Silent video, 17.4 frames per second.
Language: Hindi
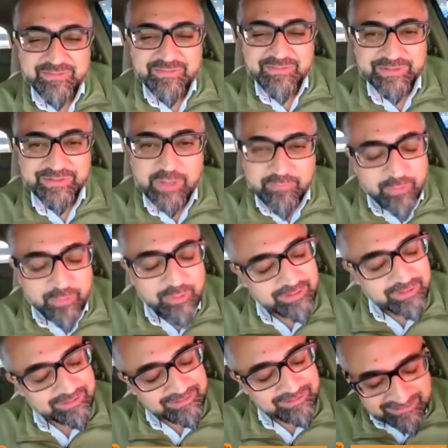यू आप
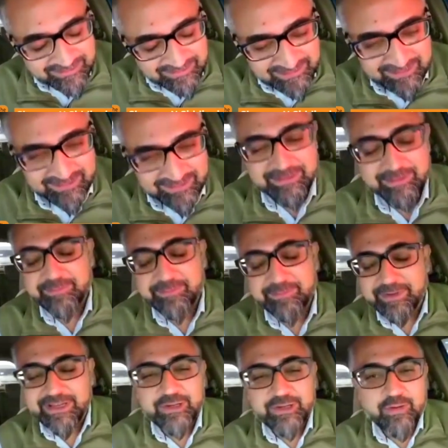कैसे सर
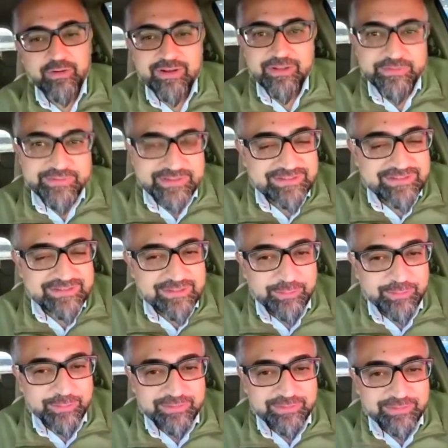मेनी कांग्रेचुलेशंस ऑन
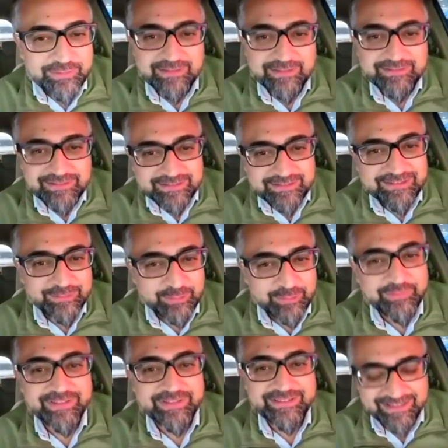द सक्सेस
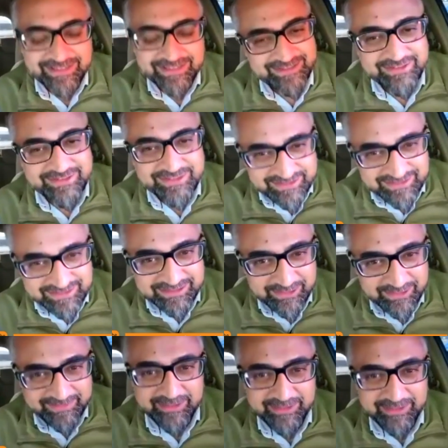ऑफ द ताज
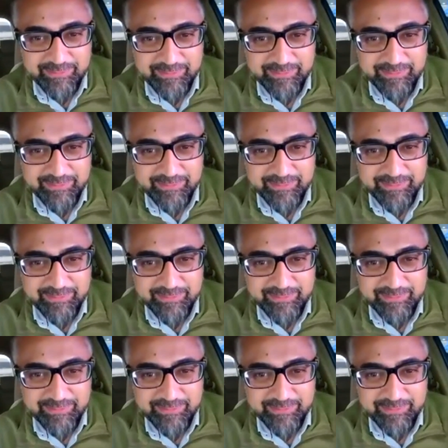डिवाइडेड बाय